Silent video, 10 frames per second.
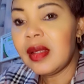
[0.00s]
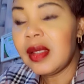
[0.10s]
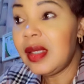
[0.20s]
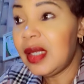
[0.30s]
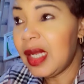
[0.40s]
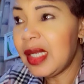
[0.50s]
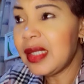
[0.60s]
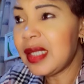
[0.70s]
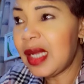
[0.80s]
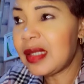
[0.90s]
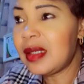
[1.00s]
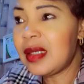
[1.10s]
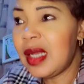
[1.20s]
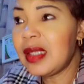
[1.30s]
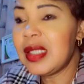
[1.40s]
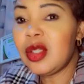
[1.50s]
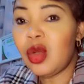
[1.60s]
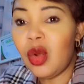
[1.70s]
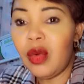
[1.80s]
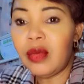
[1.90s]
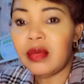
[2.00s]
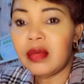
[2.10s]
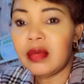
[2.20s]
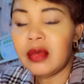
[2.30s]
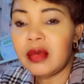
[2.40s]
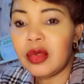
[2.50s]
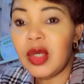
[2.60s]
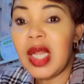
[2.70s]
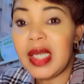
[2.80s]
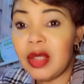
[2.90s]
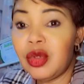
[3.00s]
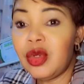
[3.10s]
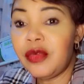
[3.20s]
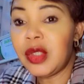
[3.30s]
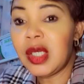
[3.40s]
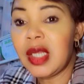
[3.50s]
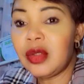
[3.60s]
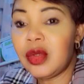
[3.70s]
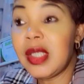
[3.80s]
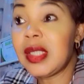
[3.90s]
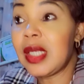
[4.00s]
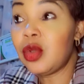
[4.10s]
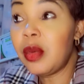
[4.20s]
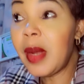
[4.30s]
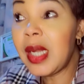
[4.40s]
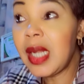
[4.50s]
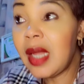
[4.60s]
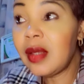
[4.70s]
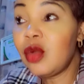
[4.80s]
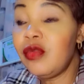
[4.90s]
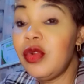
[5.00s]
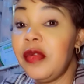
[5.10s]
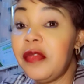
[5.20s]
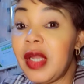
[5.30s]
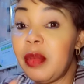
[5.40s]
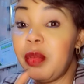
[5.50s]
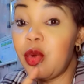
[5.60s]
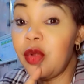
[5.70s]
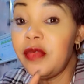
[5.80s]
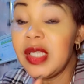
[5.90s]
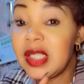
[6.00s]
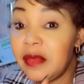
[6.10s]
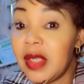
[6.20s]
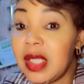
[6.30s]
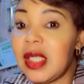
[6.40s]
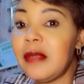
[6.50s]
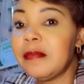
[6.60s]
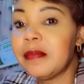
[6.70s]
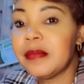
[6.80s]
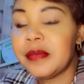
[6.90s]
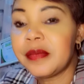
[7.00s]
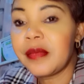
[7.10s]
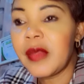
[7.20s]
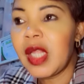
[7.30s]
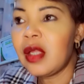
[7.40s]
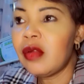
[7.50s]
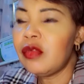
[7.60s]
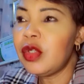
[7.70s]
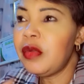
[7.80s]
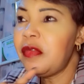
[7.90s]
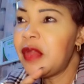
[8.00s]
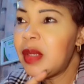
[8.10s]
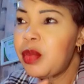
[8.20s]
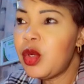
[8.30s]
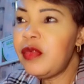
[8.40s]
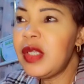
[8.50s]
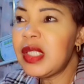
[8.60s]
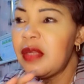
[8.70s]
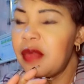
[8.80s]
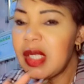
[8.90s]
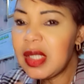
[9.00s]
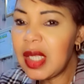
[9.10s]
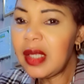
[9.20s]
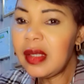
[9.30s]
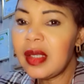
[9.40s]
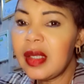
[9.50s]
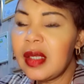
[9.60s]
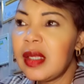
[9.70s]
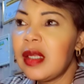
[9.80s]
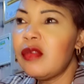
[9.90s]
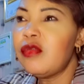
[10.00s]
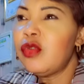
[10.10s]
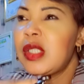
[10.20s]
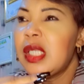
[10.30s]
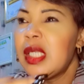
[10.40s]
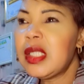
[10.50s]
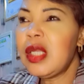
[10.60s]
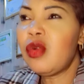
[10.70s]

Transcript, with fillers: Il y a des actes qui en disent long sur la nature de votre relation et c'est à ce moment-là que vous devez faire preuve de sévérité vous devez faire preuve de sévérité, vous dressez.